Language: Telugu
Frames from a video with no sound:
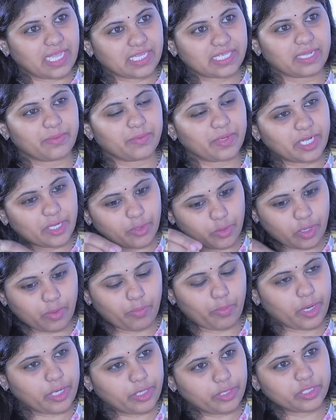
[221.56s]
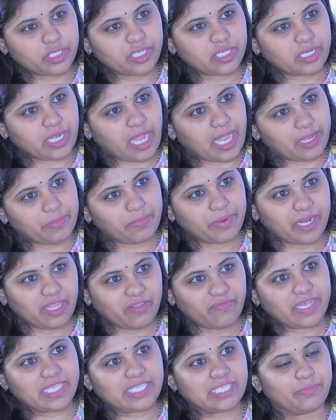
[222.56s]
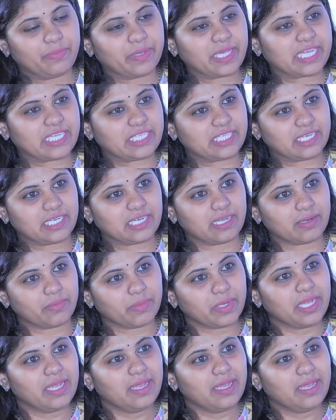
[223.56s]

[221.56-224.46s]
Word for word: లాస్ట్ టైం కంటే ఒక్క పాయింట్ వచ్చి ఆగిపోయినా వైసీపీకి ఎజెండా